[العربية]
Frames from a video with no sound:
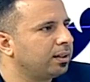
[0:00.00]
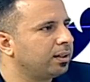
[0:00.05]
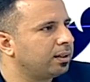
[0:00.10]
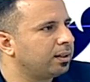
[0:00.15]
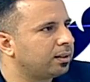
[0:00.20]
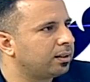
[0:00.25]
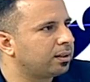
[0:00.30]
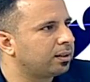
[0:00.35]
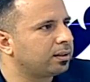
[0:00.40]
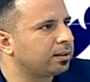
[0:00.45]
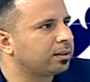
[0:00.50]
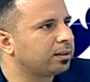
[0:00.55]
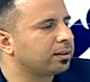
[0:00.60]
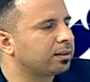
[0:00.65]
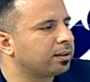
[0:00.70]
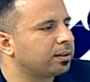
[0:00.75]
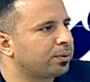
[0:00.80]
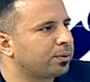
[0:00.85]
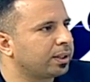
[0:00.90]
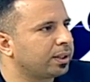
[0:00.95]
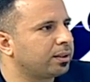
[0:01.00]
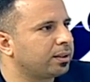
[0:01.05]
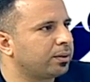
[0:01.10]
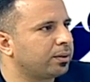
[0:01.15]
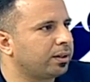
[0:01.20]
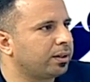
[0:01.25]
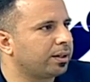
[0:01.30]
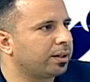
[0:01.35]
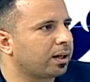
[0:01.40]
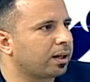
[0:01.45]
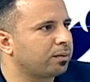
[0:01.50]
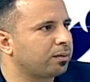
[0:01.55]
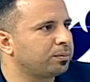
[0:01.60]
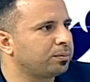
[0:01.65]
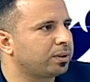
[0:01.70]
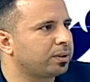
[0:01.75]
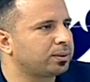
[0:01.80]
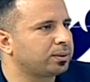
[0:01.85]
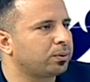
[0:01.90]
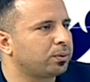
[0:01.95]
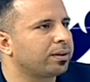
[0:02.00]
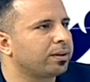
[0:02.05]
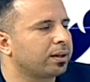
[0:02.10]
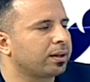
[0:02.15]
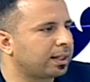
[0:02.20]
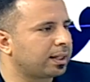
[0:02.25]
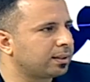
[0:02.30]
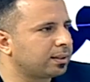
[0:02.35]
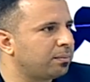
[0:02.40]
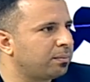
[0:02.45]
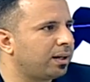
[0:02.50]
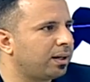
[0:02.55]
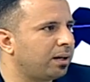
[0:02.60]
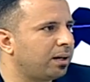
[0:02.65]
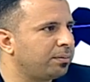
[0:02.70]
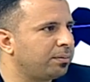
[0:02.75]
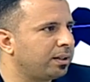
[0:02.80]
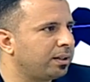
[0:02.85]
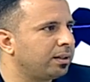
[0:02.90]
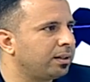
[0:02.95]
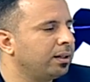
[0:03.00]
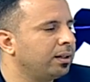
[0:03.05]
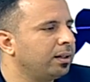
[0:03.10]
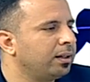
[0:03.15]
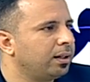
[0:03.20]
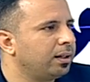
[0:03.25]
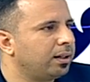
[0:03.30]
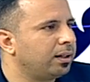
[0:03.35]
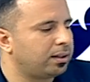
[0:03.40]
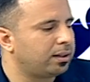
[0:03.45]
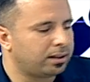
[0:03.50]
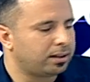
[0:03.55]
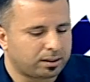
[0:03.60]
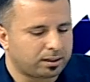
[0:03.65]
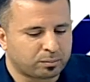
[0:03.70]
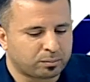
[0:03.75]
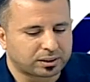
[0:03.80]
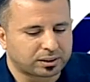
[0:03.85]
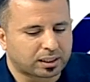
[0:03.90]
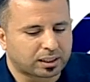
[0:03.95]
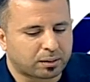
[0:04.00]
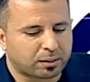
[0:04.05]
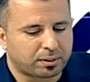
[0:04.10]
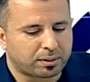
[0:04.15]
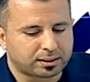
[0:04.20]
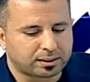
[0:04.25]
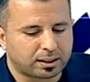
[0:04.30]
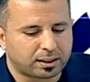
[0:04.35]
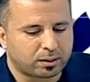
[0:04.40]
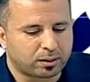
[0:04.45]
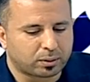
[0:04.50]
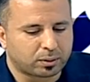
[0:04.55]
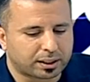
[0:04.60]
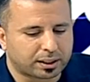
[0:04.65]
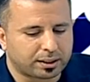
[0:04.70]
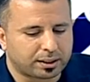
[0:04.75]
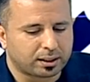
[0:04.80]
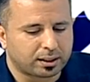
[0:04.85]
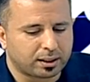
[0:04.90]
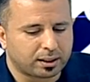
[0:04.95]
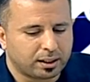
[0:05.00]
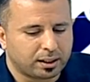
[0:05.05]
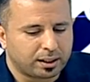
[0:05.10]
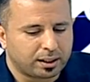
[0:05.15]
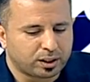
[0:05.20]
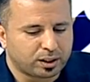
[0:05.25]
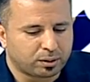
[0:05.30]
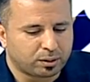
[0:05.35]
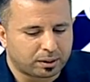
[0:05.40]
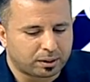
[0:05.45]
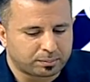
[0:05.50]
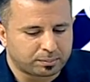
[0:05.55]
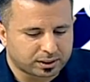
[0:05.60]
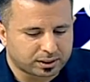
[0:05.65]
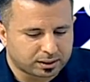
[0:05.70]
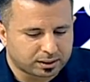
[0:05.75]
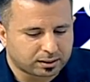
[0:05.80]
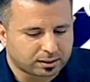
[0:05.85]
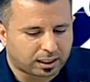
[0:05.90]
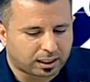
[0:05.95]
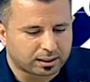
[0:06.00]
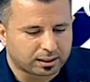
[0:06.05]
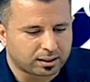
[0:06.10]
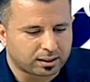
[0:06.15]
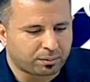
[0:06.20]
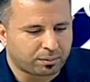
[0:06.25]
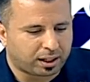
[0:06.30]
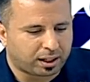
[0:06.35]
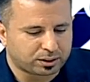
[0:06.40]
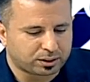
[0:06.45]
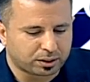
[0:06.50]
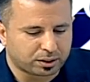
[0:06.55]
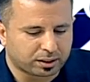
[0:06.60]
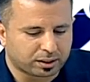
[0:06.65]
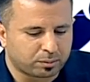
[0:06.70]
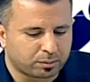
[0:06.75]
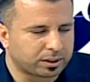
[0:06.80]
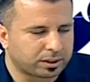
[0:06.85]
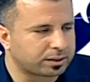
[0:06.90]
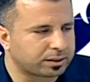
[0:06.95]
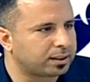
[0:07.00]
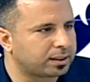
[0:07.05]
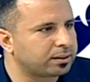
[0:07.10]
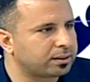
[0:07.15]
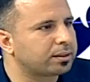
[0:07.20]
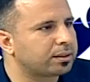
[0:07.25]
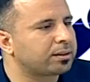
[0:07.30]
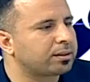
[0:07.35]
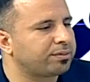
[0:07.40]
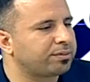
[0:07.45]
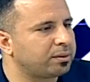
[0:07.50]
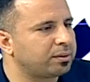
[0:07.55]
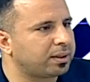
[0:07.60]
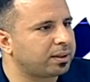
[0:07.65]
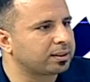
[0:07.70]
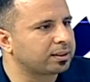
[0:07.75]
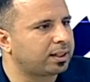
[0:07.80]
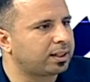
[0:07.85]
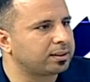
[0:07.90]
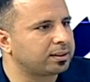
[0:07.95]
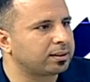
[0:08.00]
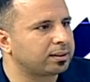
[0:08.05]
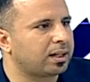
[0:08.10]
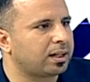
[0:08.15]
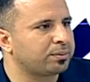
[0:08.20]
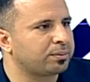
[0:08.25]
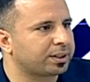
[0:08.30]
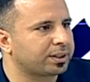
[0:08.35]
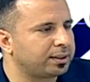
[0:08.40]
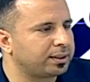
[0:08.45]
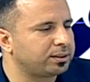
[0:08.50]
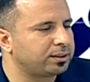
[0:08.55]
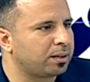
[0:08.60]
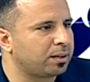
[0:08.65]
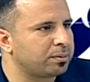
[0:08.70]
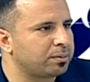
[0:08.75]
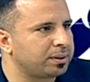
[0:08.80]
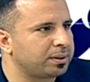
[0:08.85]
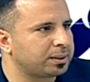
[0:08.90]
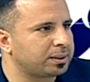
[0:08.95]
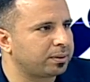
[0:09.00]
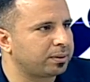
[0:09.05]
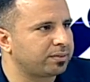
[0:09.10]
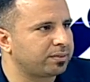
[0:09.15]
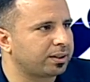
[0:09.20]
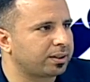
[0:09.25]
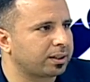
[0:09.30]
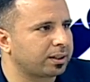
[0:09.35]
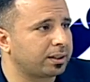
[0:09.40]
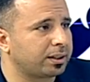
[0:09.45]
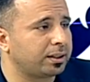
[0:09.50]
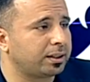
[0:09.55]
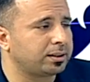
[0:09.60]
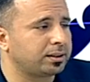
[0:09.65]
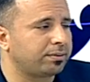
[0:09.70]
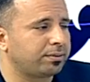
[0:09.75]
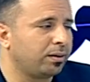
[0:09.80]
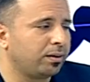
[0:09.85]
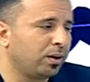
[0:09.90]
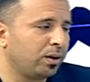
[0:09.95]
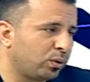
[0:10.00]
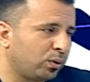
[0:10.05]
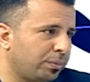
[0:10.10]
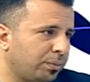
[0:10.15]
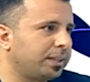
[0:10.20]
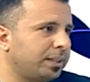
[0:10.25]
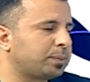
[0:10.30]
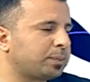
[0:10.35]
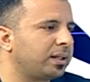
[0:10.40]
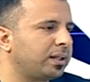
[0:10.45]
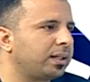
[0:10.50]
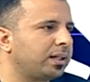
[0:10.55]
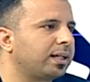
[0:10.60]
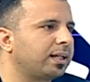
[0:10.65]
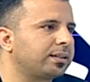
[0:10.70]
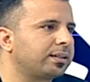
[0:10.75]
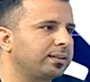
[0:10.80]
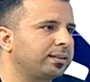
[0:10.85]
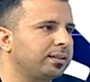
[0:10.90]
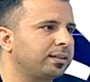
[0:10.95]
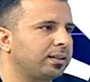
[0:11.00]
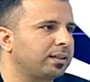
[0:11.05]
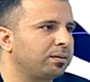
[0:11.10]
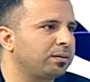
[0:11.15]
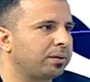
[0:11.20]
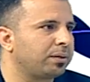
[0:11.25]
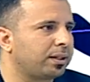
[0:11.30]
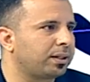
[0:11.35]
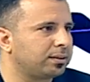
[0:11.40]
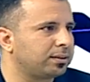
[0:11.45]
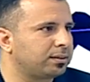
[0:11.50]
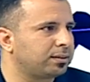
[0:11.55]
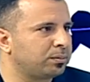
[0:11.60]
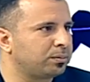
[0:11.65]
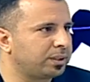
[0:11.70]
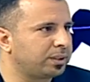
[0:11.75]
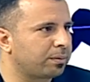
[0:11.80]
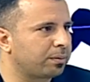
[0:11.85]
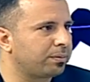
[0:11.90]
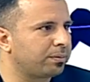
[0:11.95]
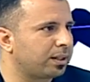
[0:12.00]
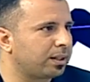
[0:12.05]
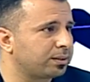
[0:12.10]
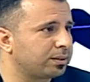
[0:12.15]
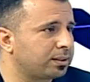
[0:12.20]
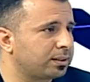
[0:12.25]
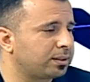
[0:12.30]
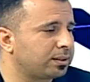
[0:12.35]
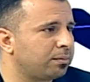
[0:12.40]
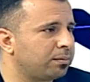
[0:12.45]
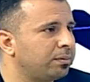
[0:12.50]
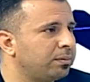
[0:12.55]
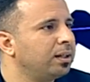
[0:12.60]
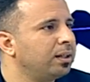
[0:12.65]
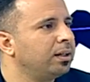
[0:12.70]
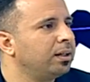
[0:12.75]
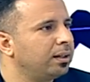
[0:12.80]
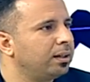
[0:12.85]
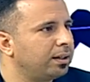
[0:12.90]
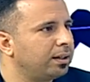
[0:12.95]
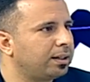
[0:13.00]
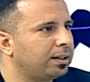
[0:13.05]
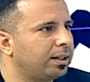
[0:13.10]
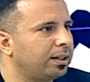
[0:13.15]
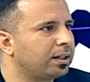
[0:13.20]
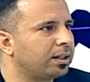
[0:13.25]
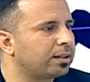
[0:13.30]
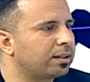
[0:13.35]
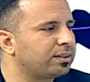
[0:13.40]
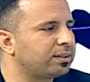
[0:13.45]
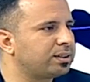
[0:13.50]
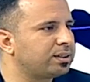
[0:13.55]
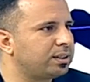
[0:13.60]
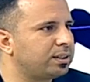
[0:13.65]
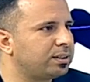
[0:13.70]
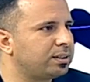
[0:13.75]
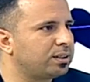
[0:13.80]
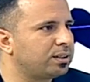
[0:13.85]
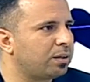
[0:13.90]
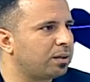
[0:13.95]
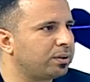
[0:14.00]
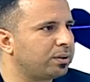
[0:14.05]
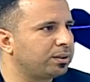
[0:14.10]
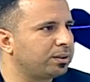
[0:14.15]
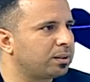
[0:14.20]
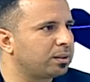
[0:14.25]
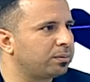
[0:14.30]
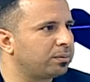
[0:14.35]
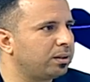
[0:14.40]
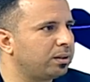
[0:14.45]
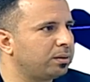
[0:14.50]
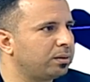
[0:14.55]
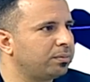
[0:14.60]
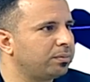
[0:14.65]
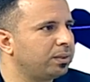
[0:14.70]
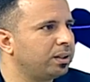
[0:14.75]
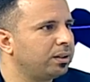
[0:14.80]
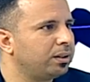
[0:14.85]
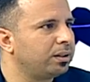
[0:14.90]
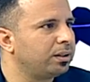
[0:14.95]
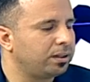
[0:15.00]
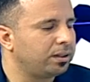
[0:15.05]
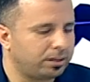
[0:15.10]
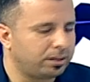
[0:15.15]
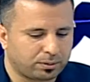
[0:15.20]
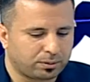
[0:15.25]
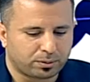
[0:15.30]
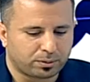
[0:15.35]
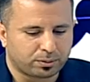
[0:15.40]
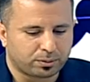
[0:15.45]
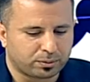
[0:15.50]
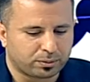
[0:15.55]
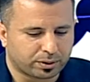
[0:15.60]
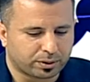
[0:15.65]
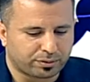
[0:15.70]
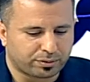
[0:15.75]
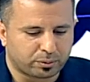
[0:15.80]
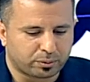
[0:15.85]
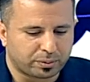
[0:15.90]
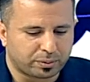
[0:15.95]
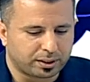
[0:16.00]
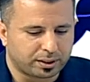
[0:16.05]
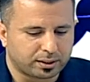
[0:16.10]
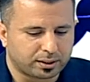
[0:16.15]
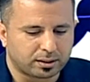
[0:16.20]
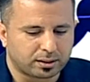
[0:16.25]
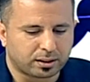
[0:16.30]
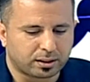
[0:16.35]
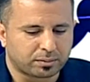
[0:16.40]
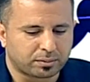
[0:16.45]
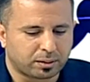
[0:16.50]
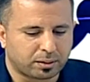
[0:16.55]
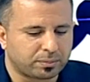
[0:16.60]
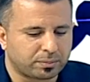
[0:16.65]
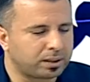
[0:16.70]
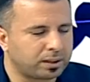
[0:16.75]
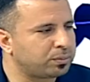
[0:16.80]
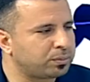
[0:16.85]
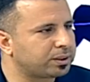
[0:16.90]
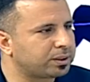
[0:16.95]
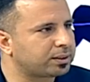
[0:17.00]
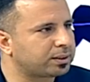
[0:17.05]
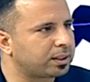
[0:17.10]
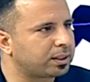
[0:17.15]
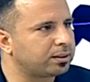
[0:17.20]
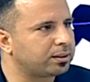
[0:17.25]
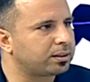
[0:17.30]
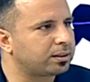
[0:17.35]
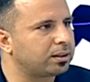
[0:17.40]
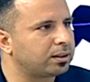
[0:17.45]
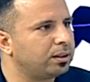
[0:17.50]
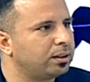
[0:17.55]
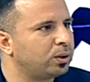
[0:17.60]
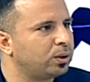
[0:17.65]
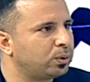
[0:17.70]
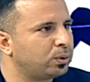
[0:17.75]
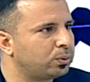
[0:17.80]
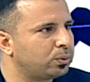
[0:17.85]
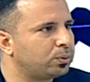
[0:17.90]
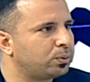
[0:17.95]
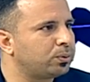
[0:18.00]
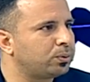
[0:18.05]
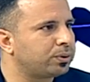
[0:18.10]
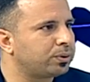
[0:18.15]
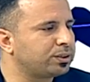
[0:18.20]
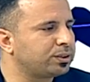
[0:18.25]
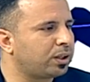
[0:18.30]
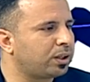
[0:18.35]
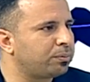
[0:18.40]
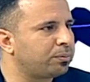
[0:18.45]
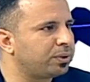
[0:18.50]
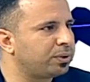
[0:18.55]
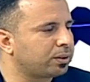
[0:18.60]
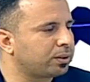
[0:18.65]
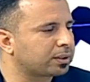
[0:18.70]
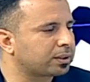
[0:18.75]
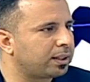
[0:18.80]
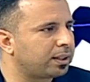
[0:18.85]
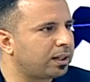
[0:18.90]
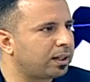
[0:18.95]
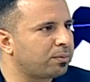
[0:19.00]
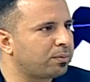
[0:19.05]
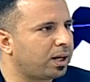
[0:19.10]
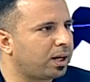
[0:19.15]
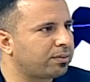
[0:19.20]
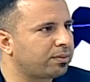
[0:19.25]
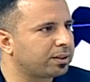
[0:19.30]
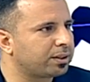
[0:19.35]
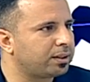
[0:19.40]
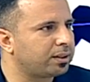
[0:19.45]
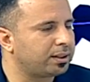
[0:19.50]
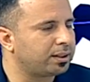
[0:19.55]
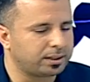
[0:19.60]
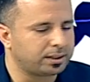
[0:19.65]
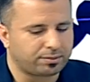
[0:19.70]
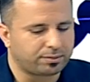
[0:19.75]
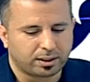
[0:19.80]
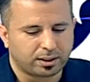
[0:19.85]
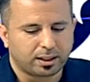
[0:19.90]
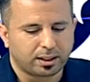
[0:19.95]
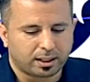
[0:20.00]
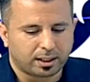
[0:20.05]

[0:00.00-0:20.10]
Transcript: آه، دورينا دوري العراق الممتاز وايضا قدم لاعبين آه، لمنتخباتنا الوطنيه نعم. يوم امس تعادل مع الشرطه المتصدر في بغداد امر ايجابي بالنسبه لفريق النجف وبالنسبه لكادر التدريب بقياده المدرب ثار جسام نعم. يعني هذا شيء ايجابي يحسب لهم انه صحيح. وقفوا بالند امام المتصدر مم. ورجعوا بنقطه الى محافظه النجف نعم.